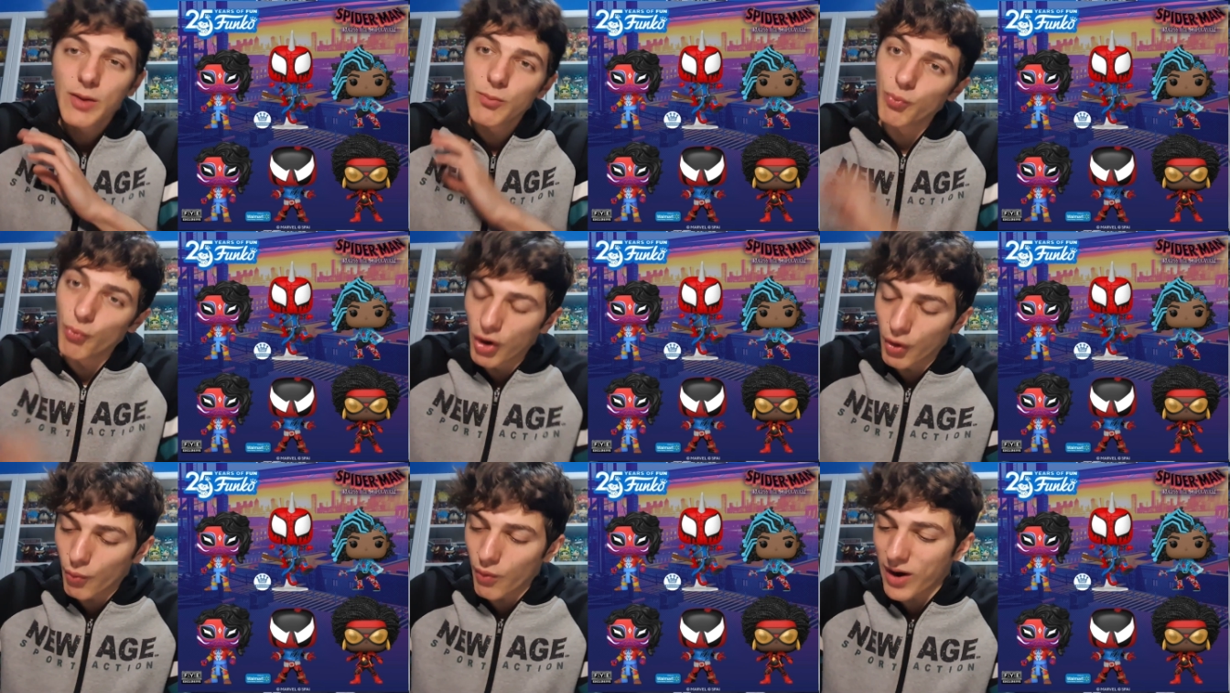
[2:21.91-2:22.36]

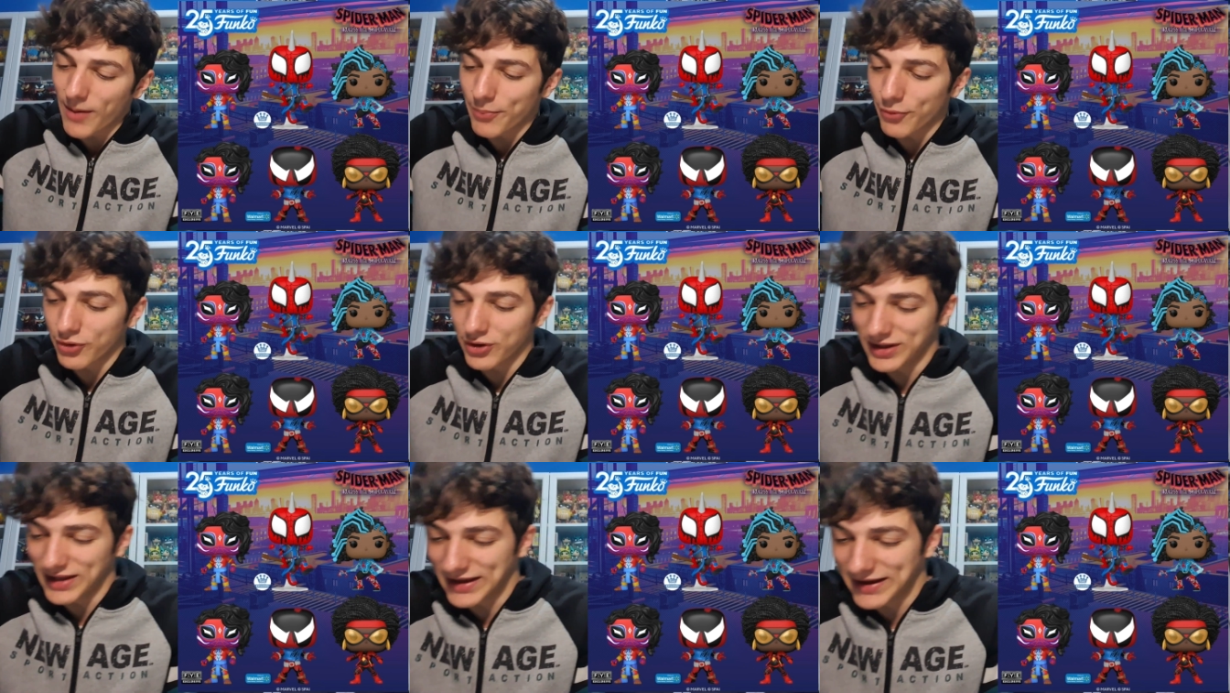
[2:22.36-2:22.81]
muy
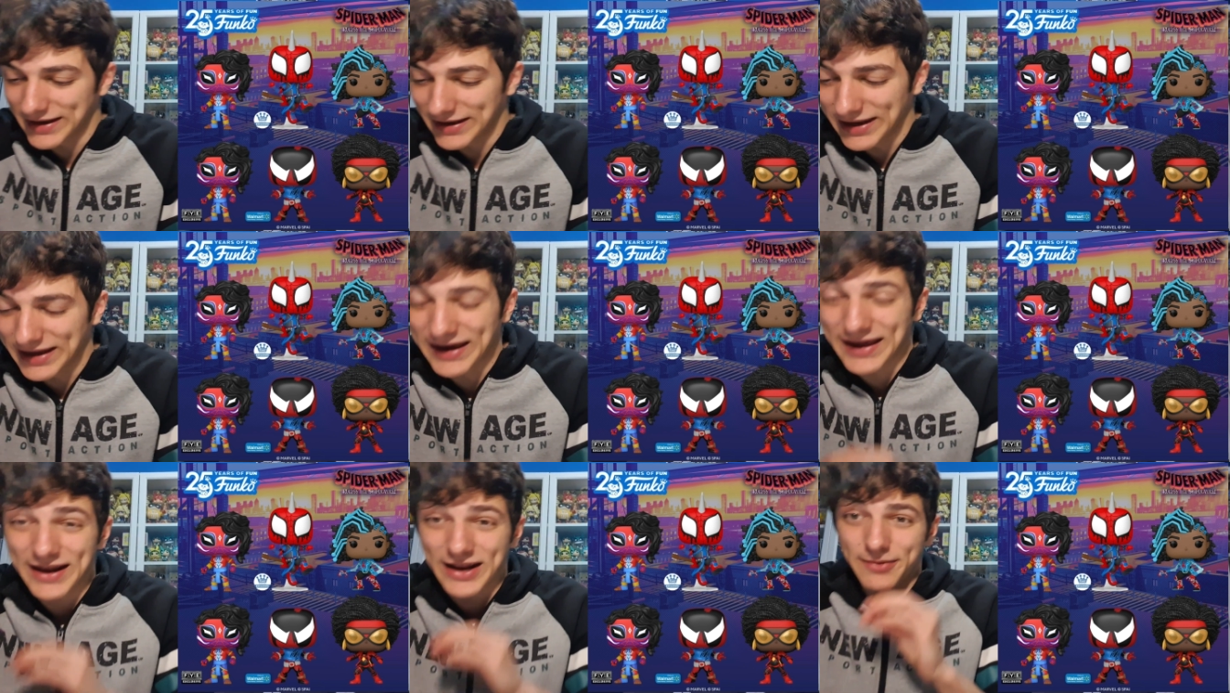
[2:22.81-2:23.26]
guapo y
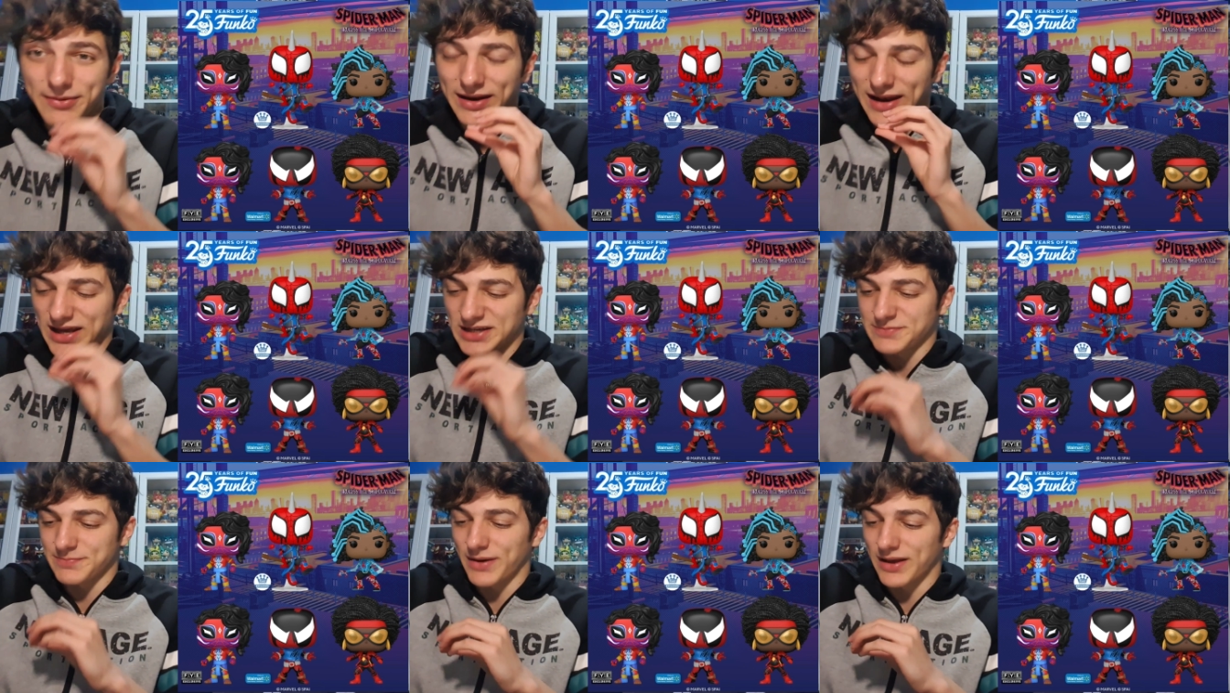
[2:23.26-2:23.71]
le, querré
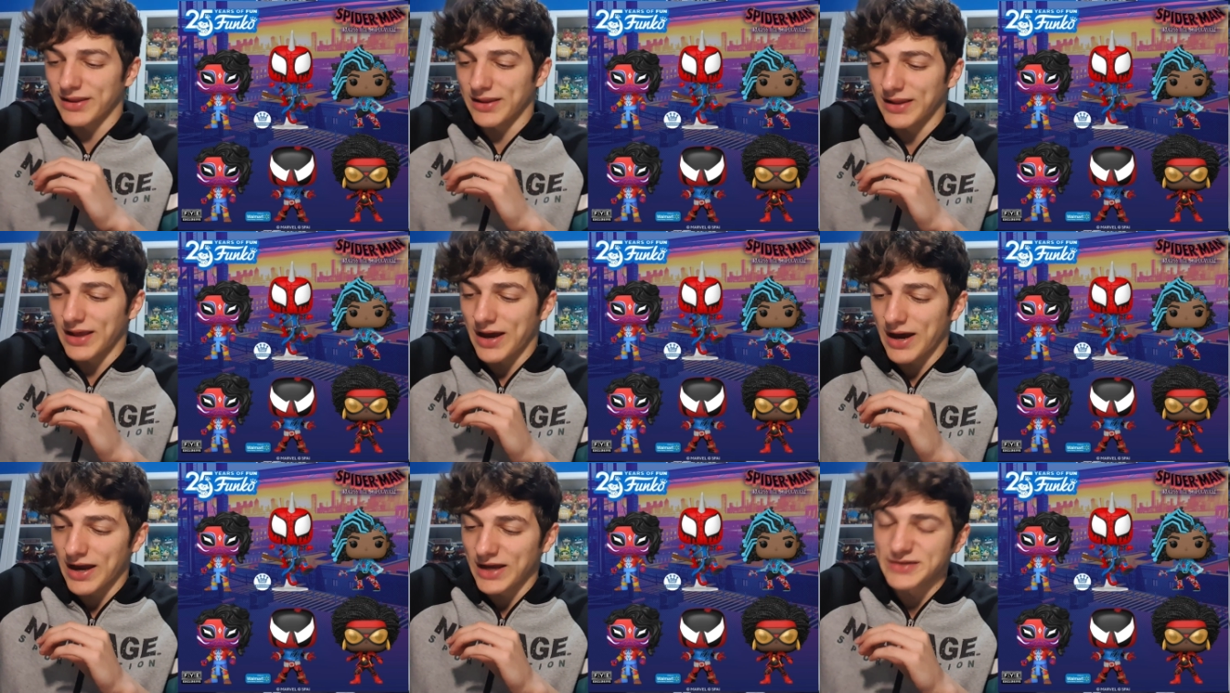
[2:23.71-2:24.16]
ver la
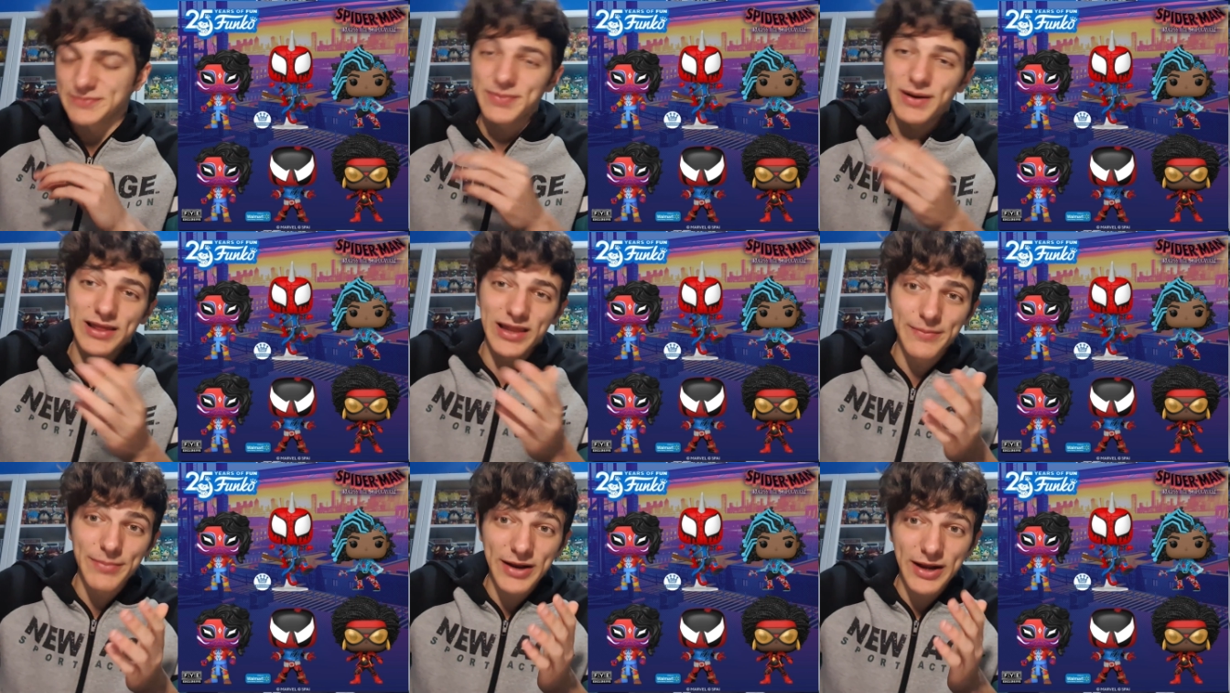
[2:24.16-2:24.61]

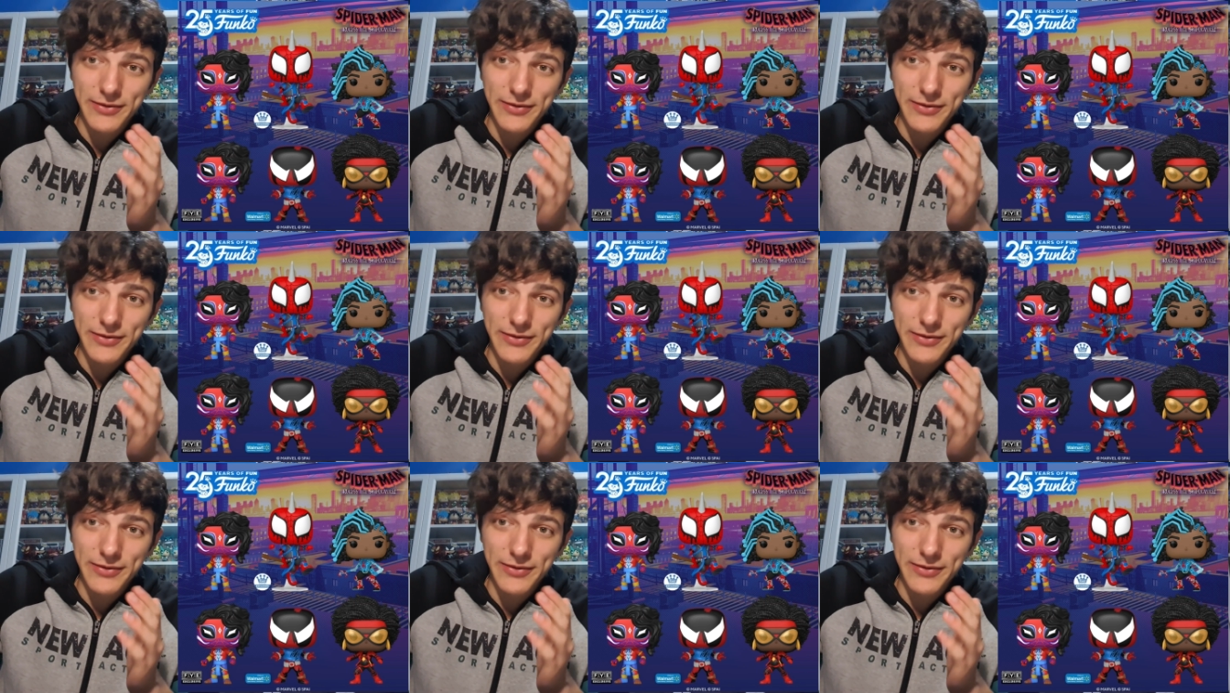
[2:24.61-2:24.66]
espalda